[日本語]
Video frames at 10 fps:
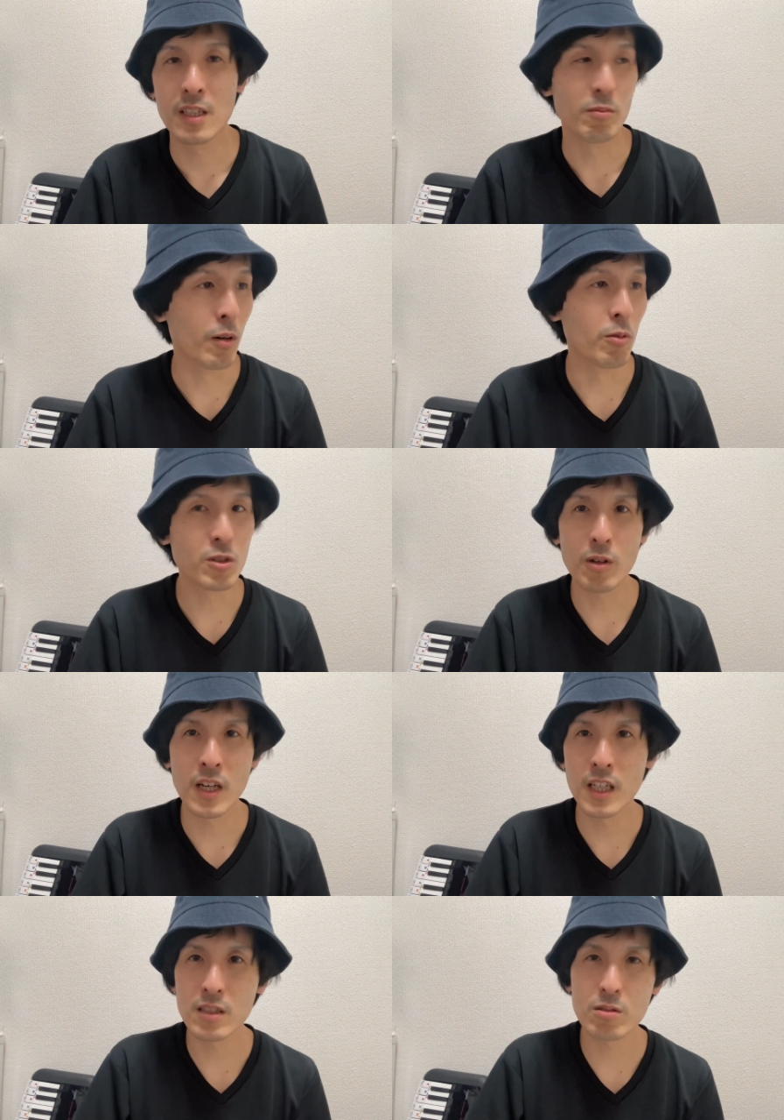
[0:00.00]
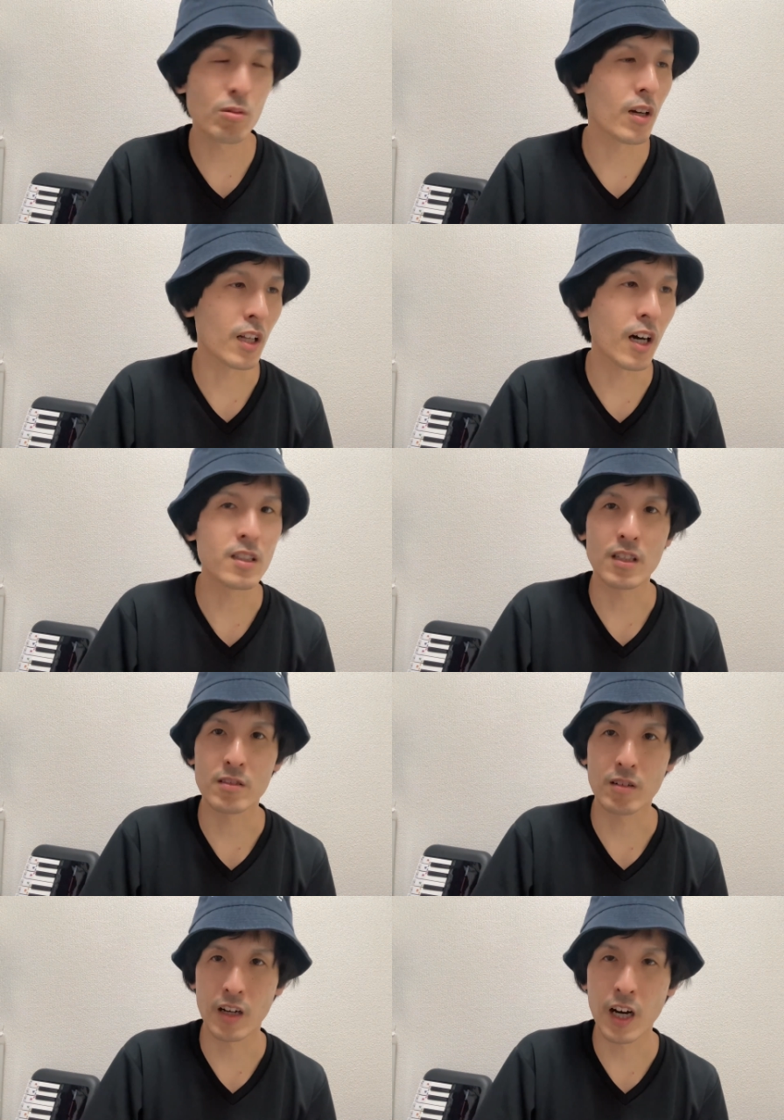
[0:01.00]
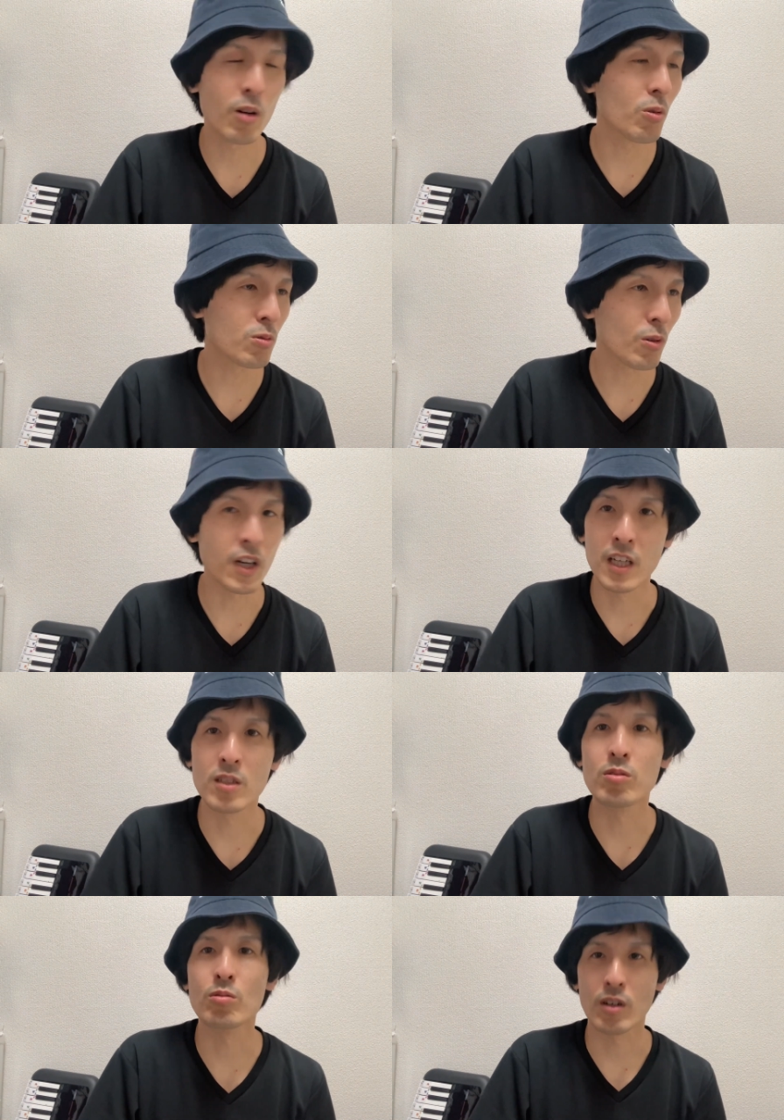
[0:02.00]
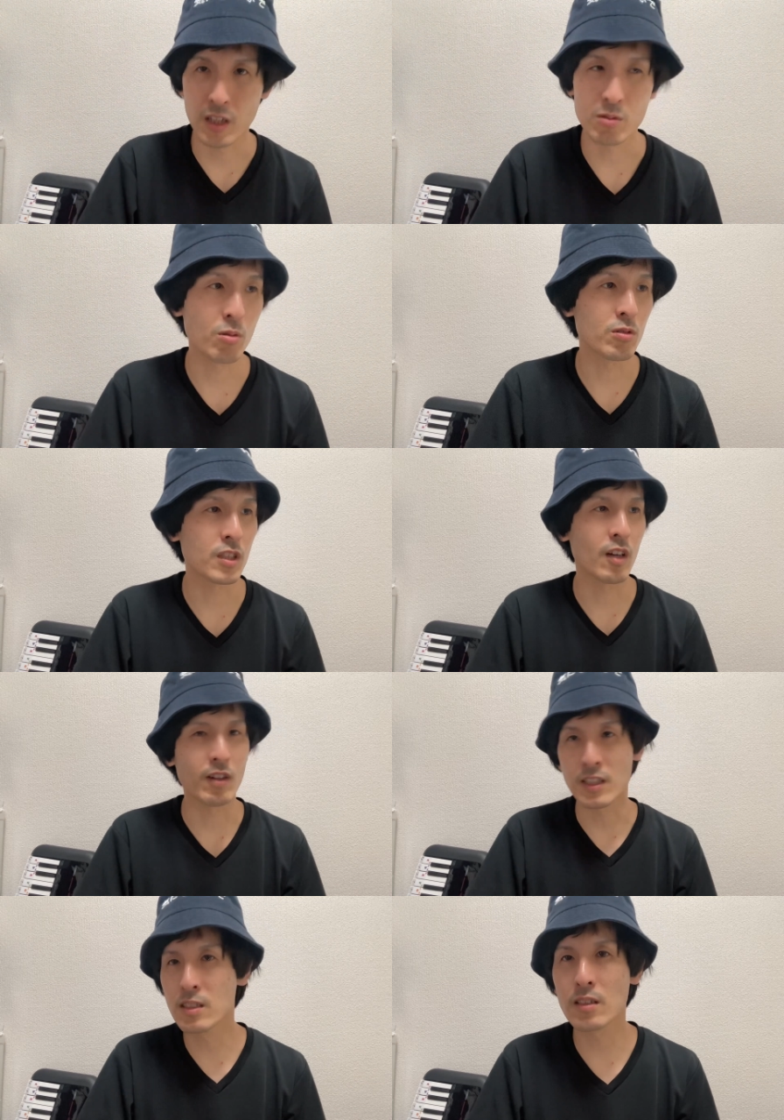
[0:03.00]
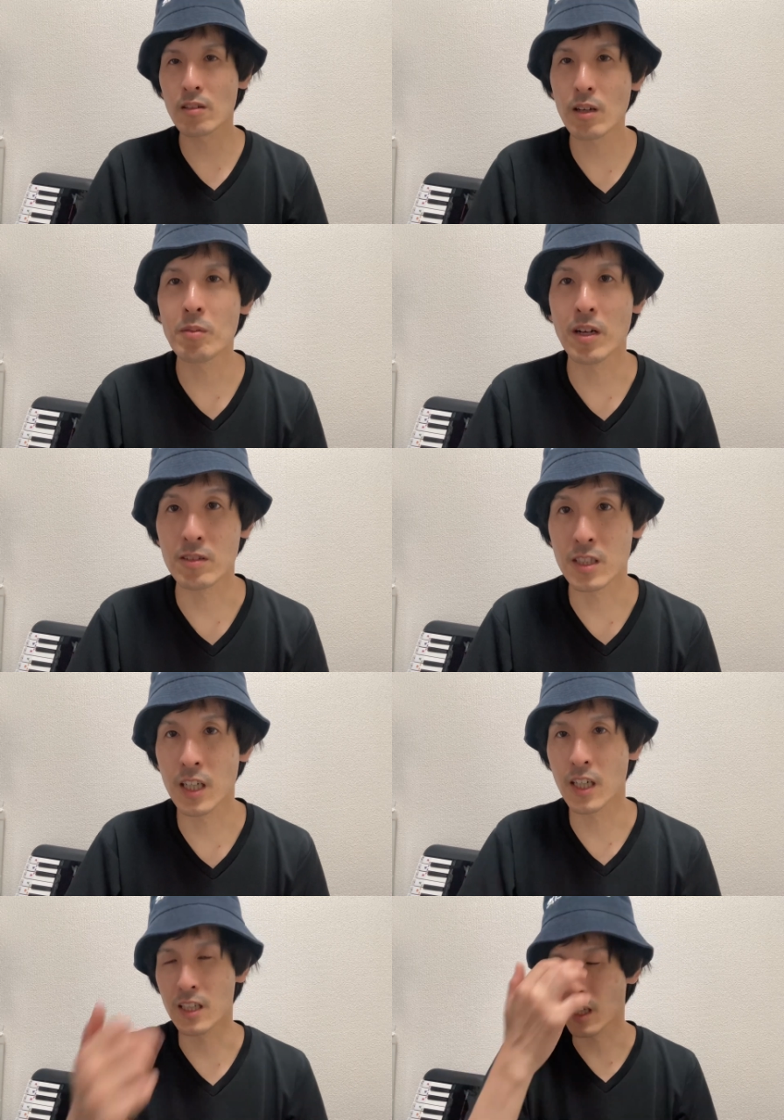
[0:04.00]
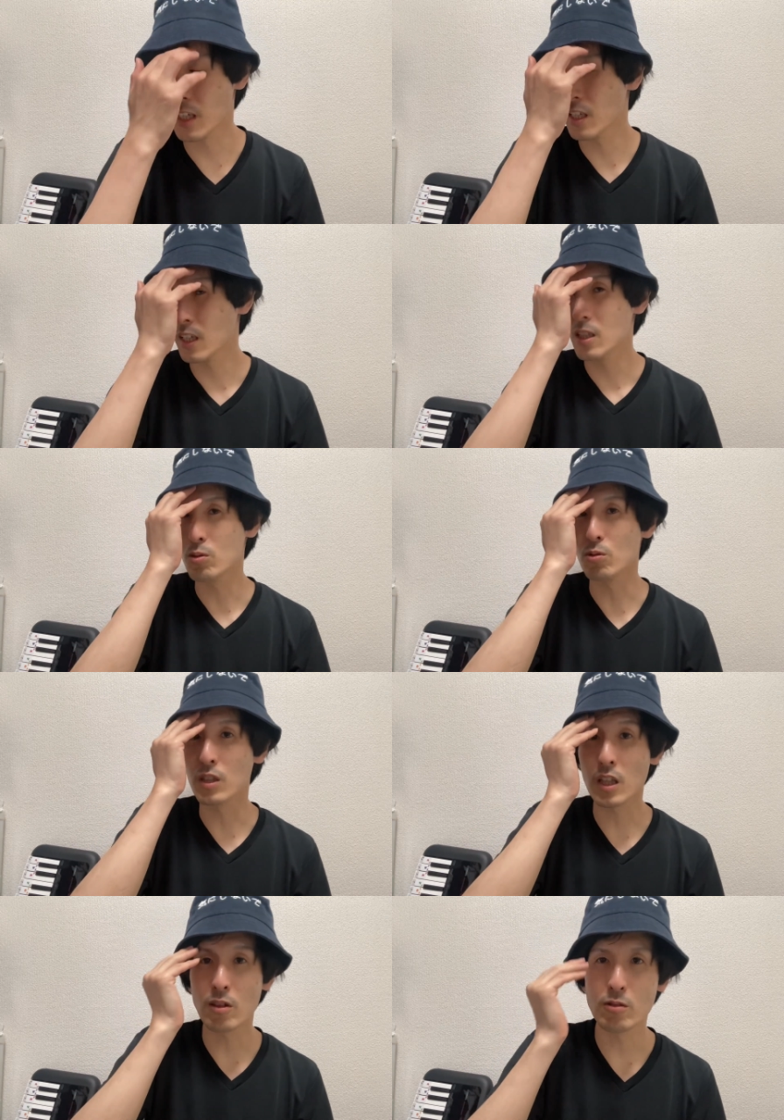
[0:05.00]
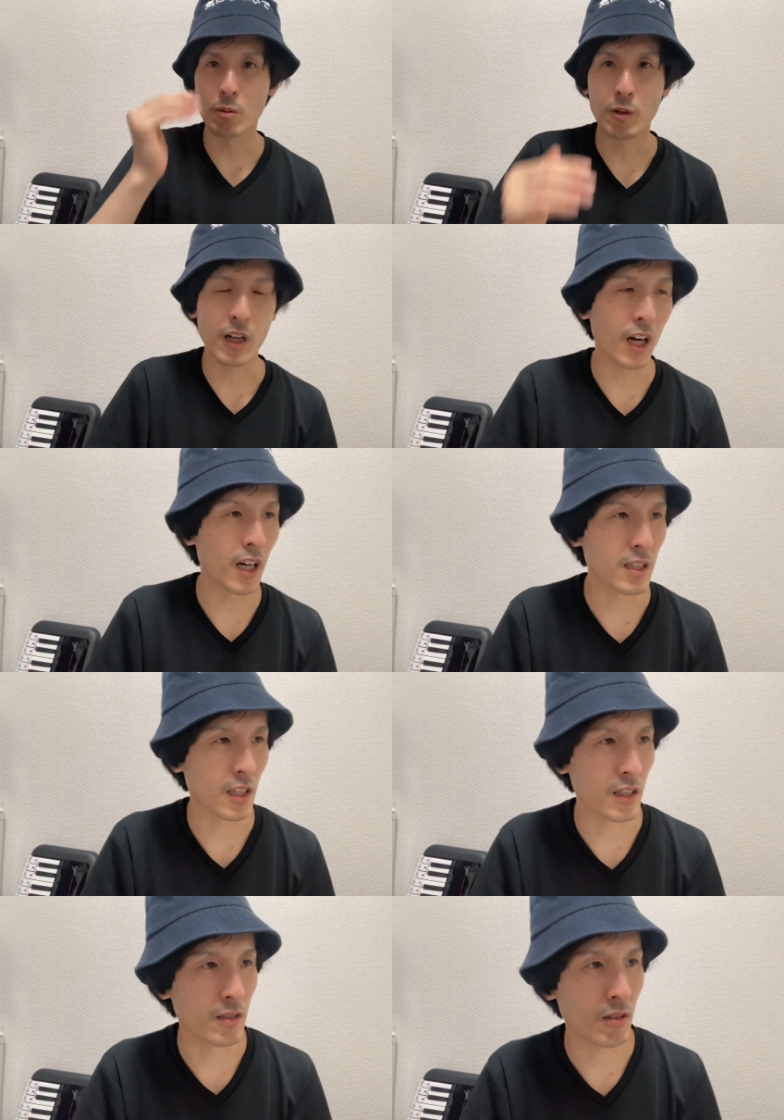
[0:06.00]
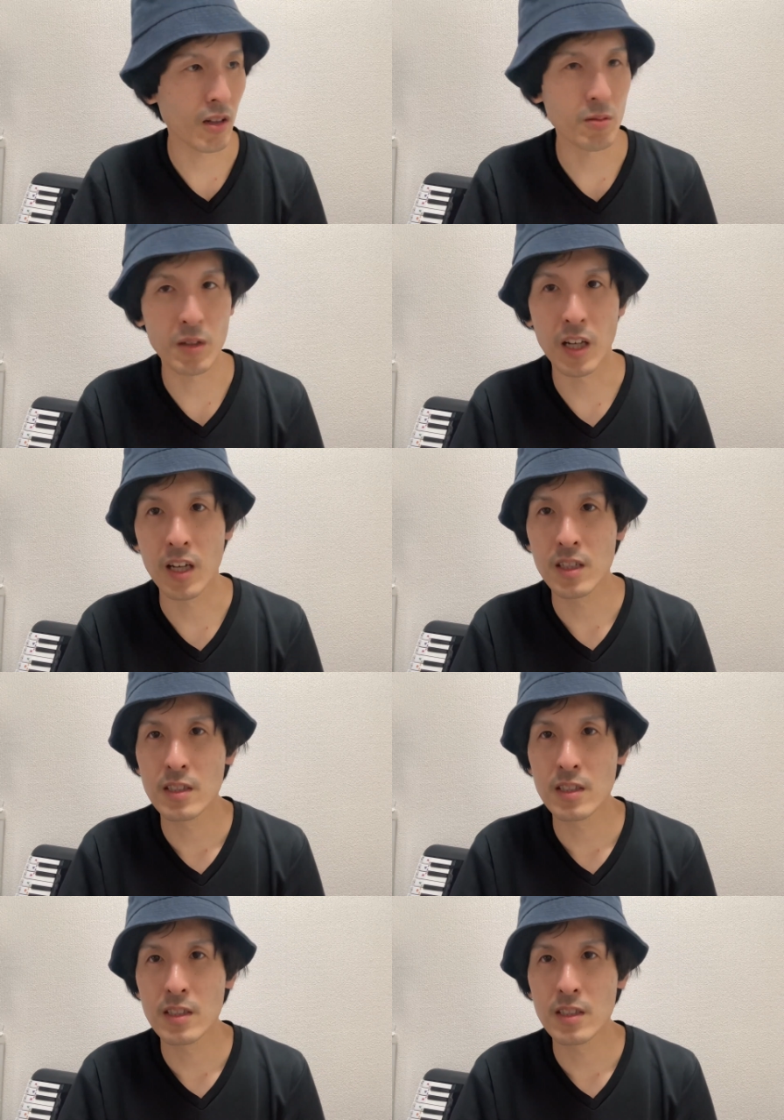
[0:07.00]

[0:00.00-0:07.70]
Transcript: まあもちろん編集とかなかったですから、加工とか編集とかね、その時代がインスタントカメラの時代なんで、そういった類のものはなかったんですけどね。